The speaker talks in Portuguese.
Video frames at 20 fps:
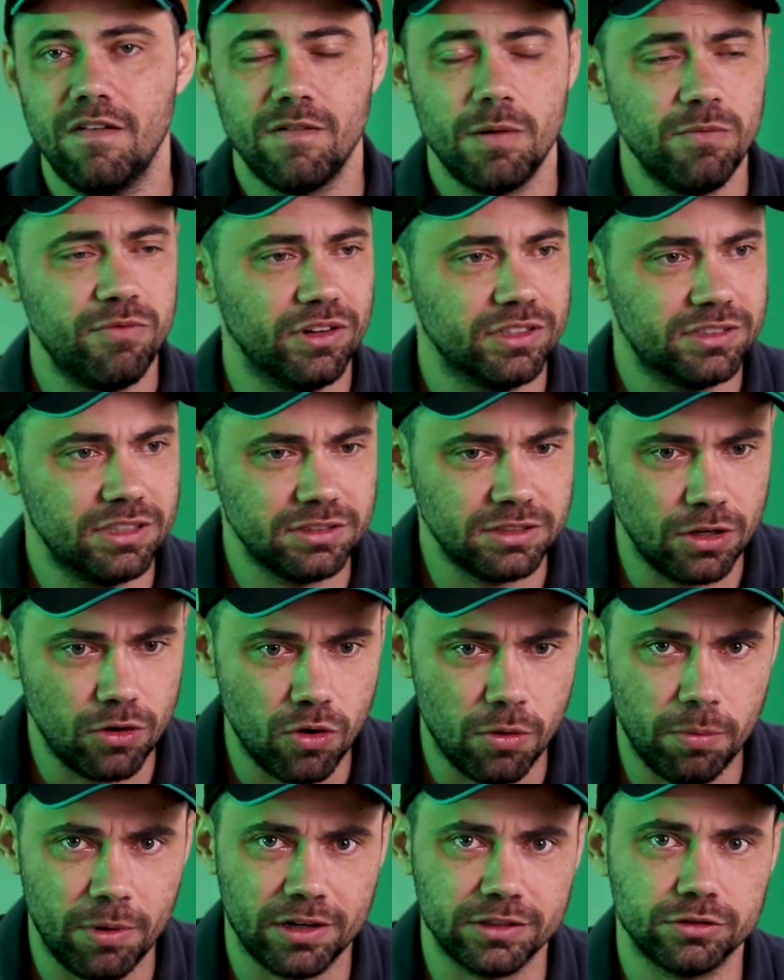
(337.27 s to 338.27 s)
Vamos fazer essa
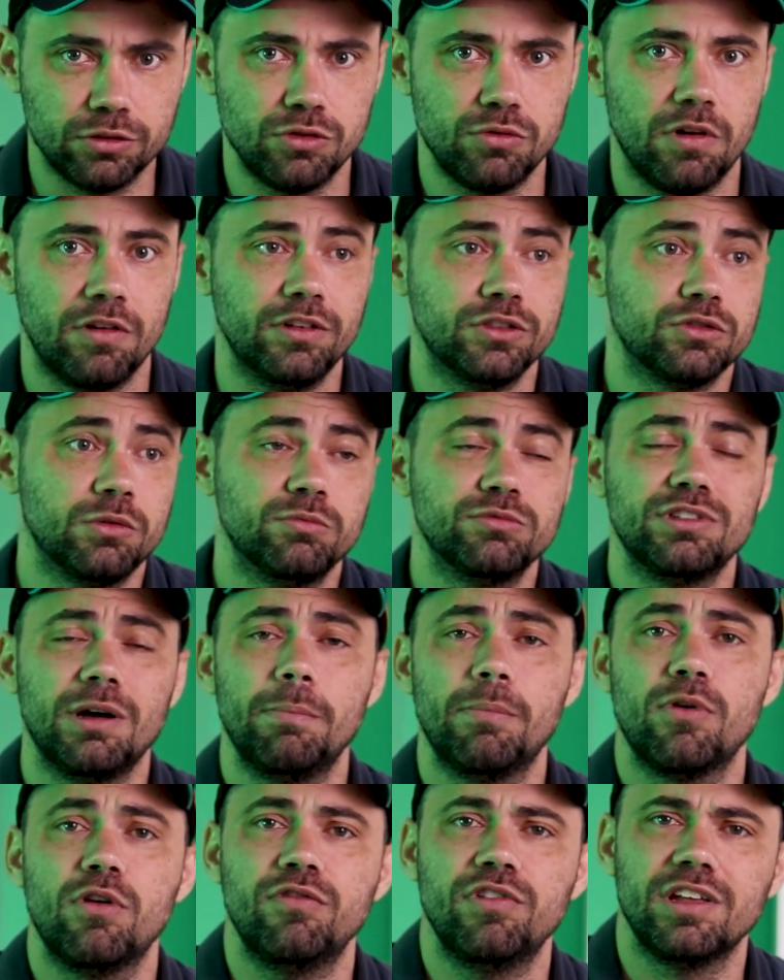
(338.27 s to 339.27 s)
incorporação de uma vez, vamos
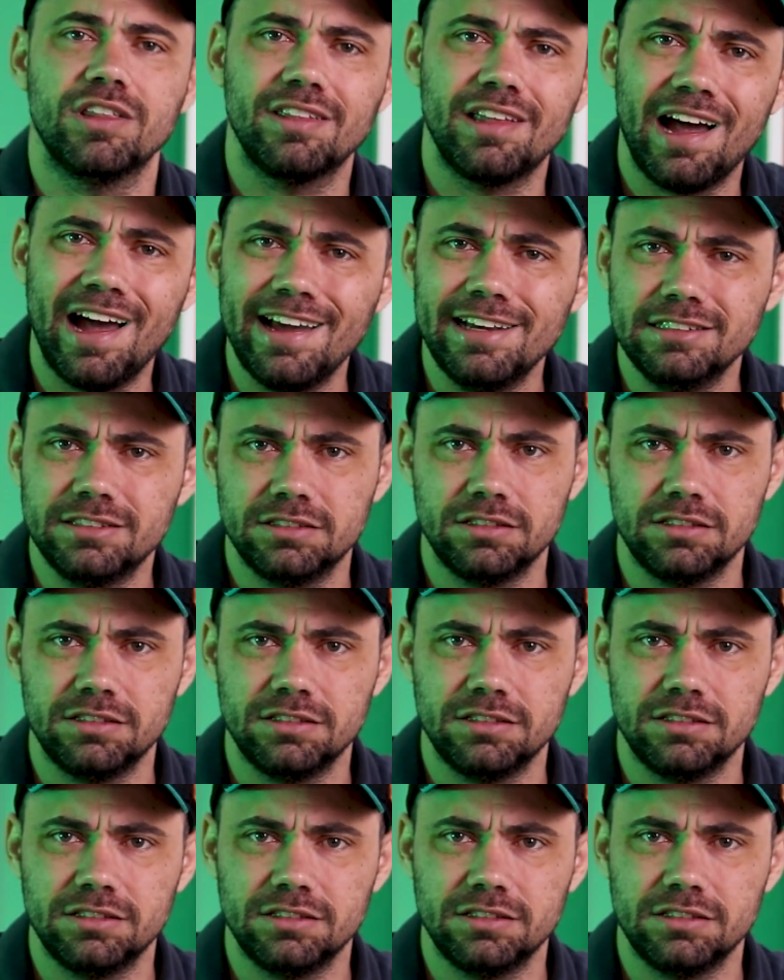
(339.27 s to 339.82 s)
aproveitar